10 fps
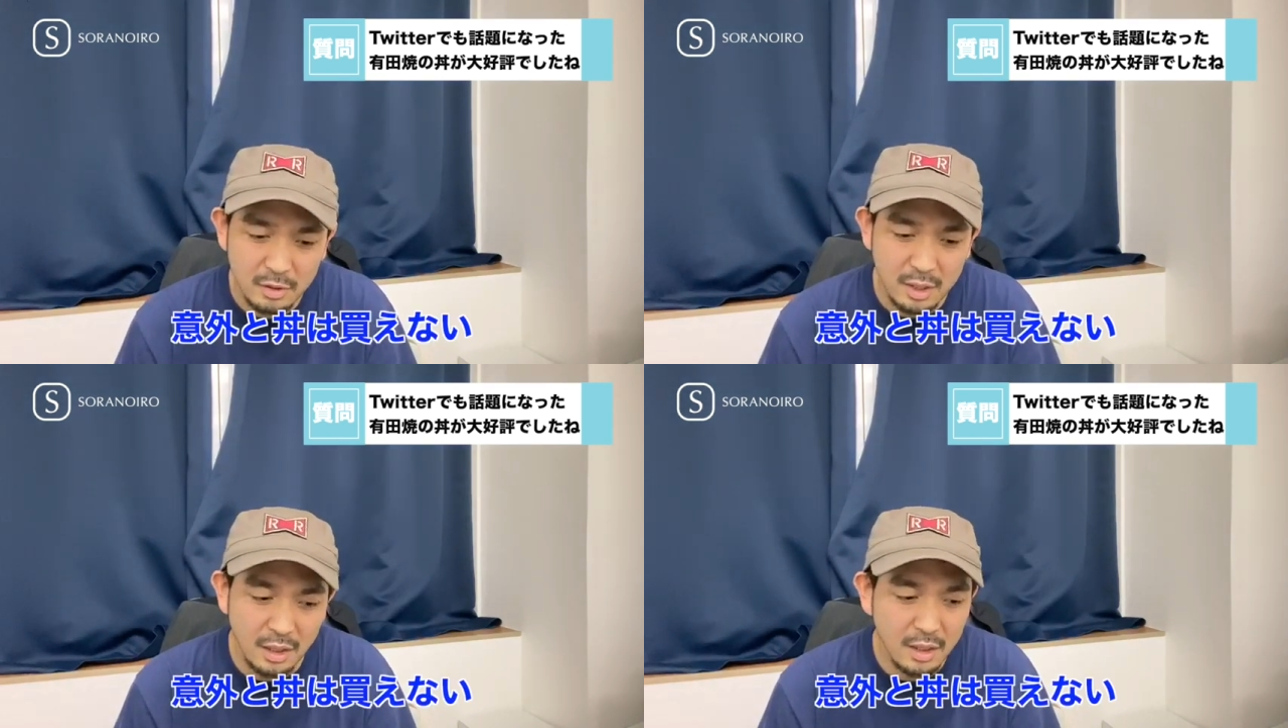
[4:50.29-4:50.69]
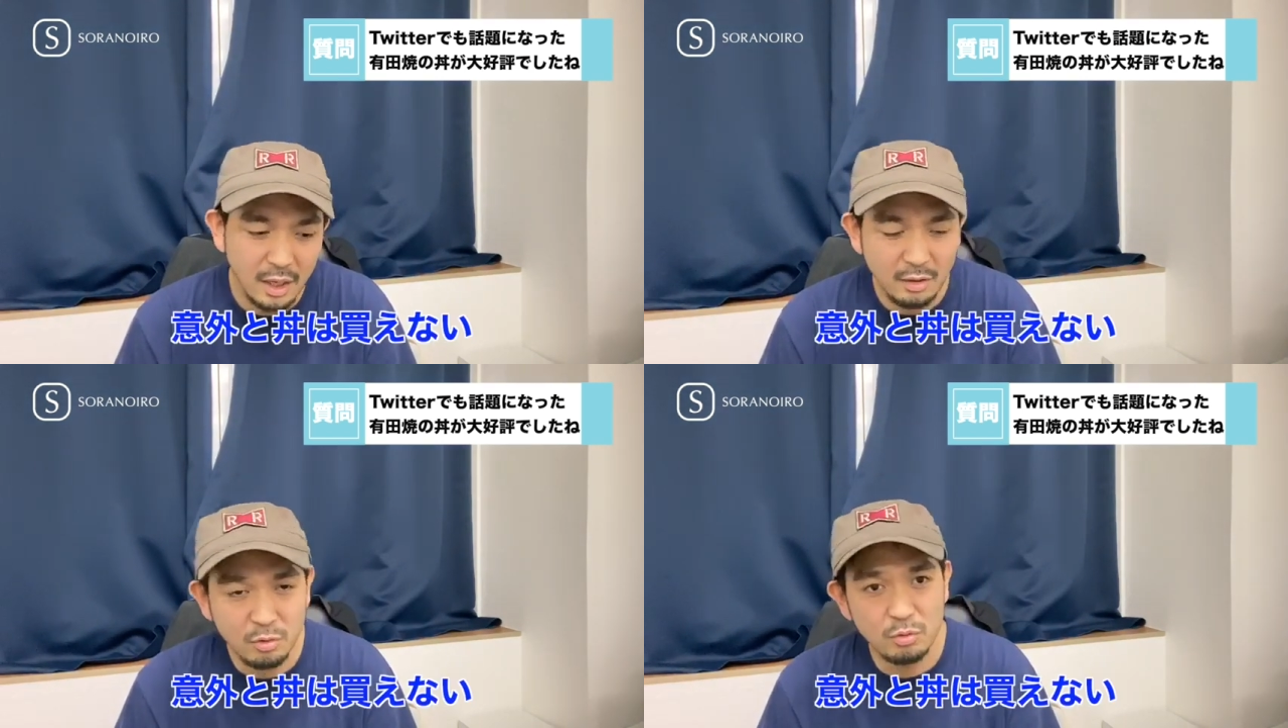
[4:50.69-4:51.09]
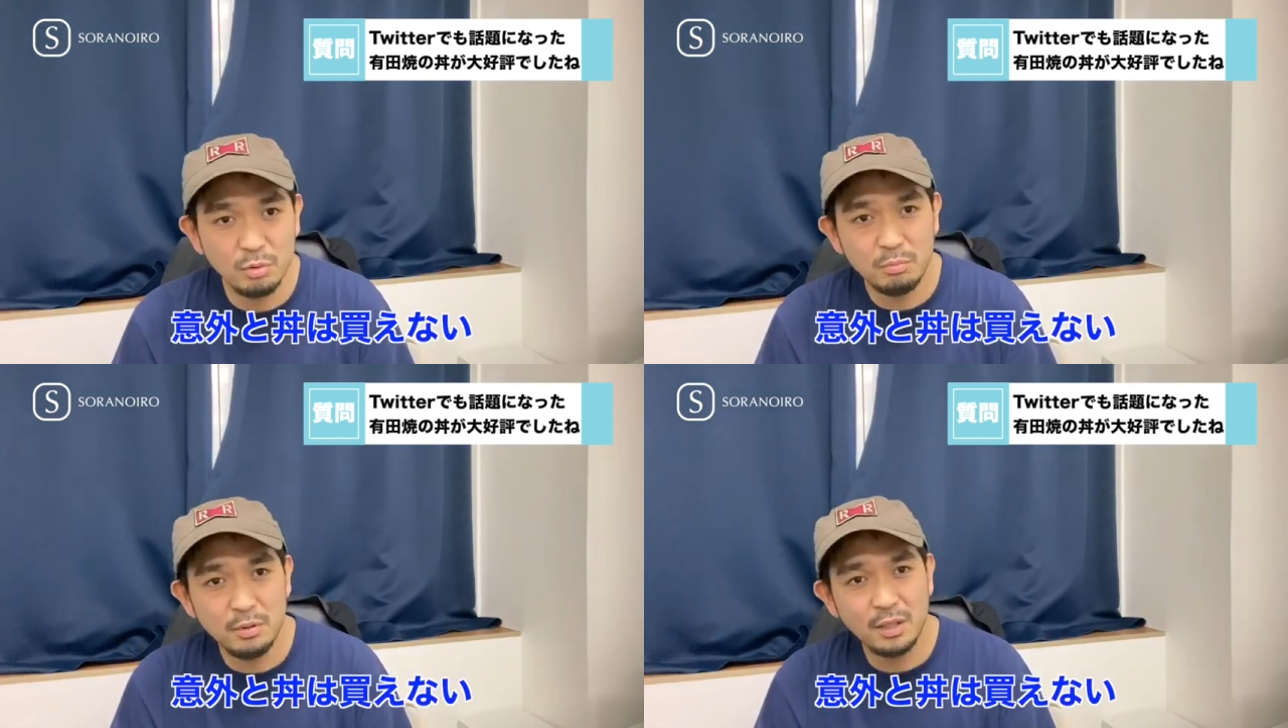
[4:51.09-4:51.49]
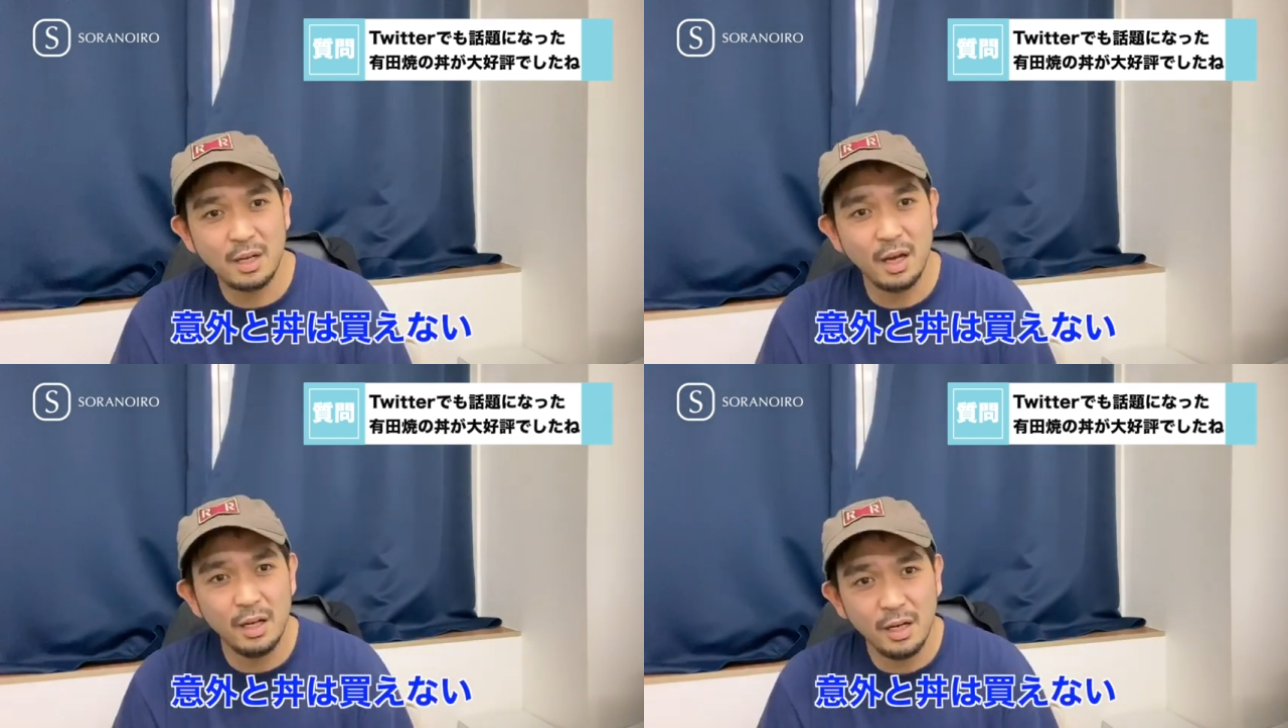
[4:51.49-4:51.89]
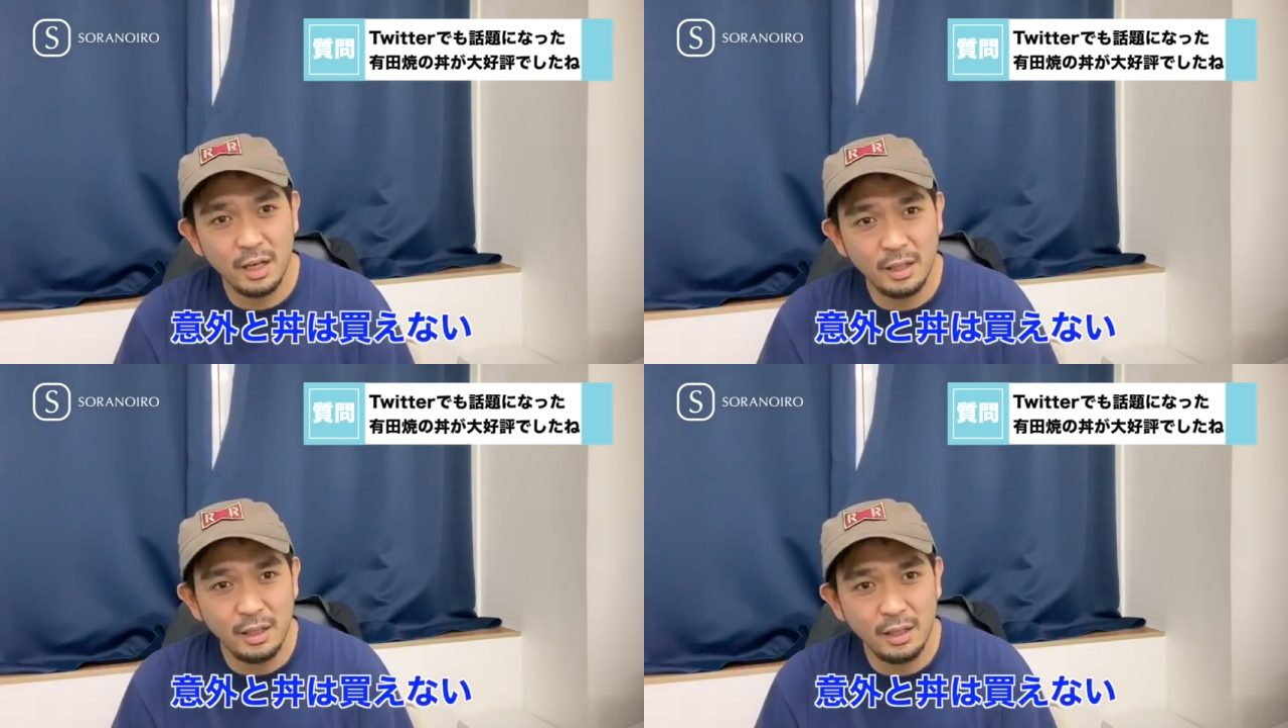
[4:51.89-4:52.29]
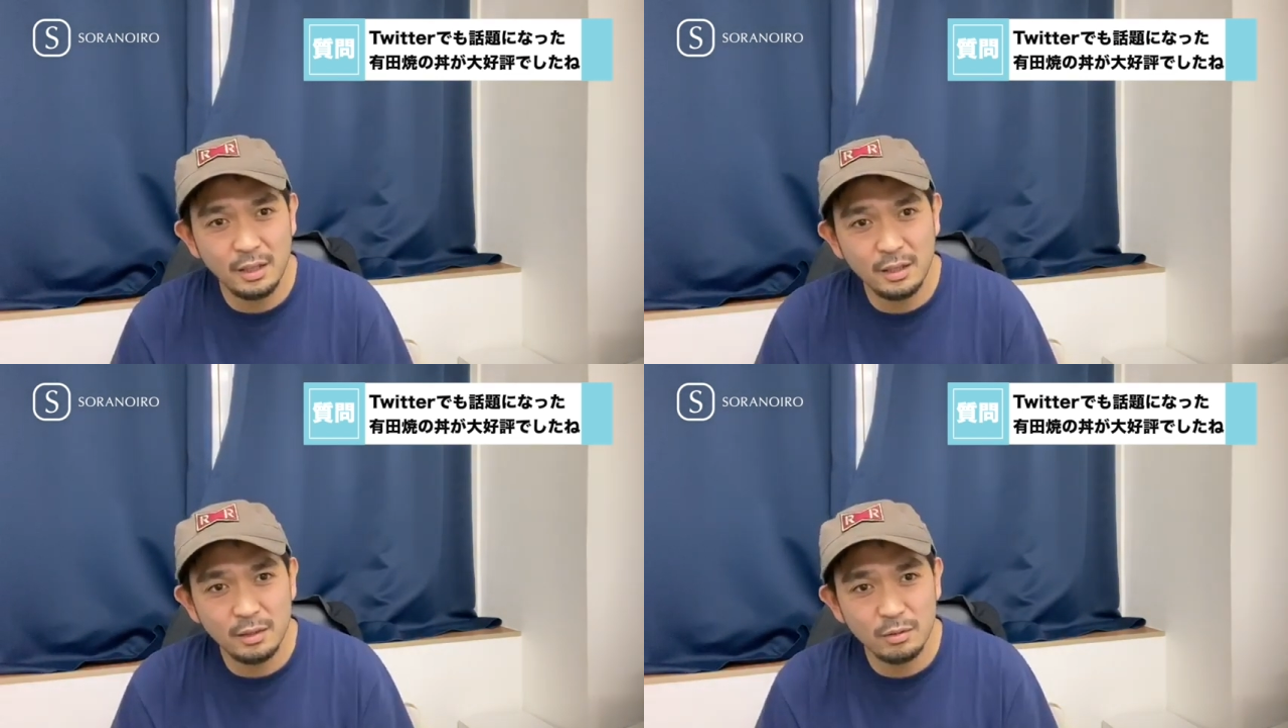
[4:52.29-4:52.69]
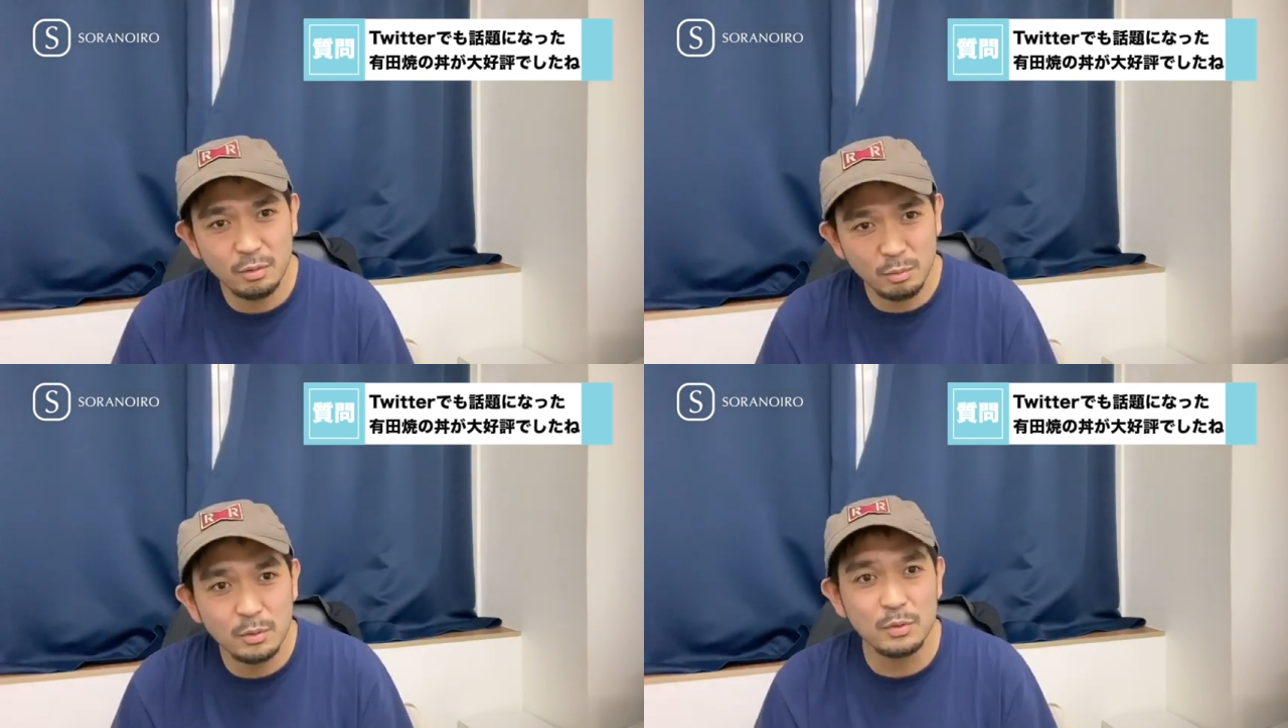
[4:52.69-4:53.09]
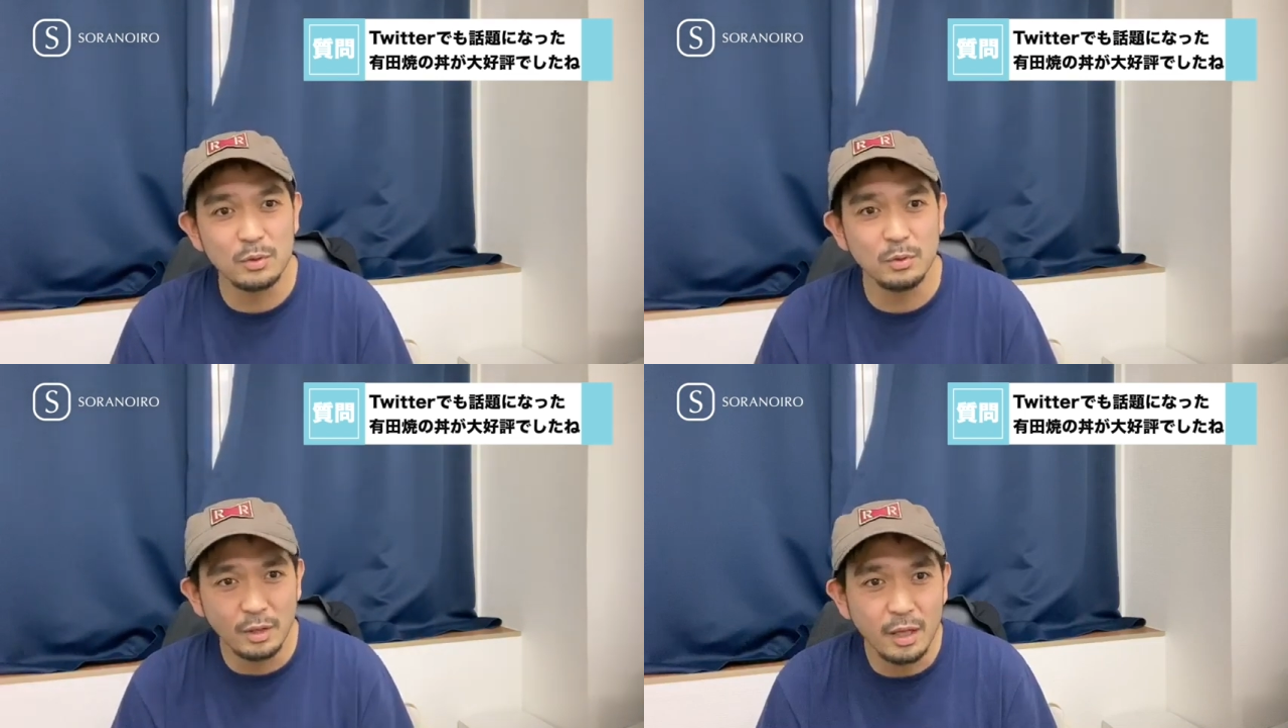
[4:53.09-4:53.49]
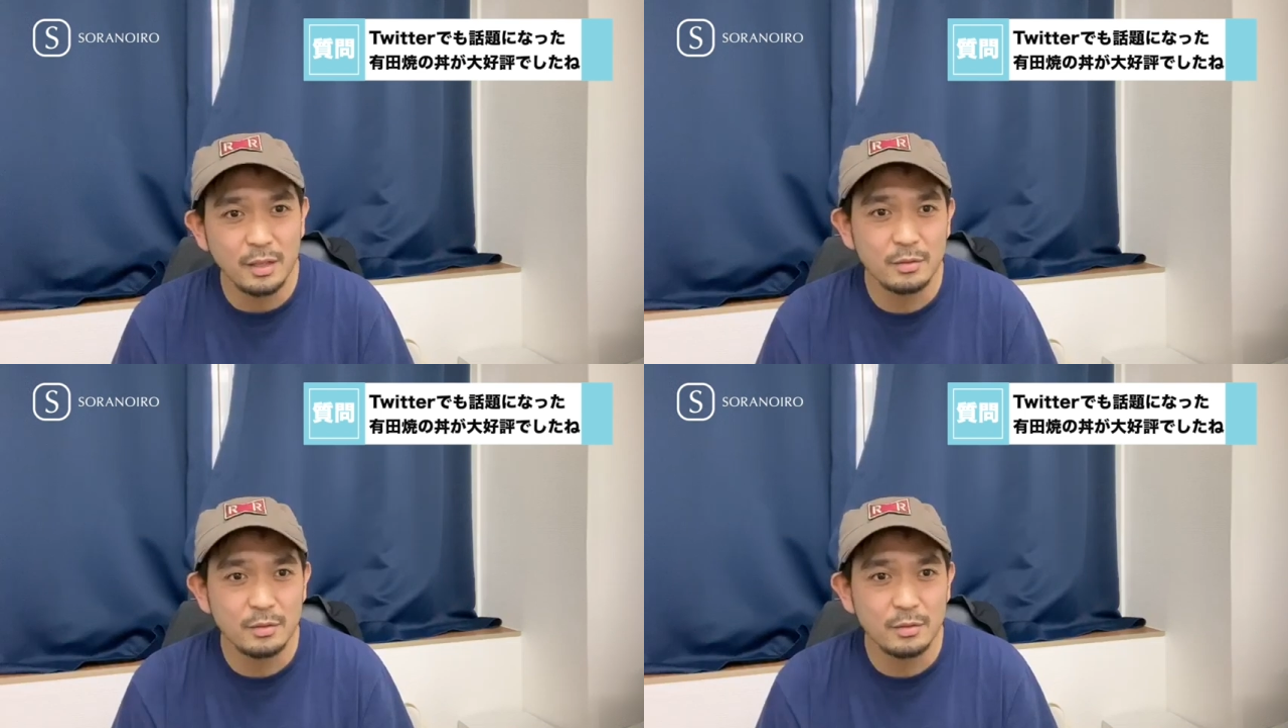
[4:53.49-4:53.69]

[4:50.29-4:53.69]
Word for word: か意外とどんぶり買えないと思うんですよね。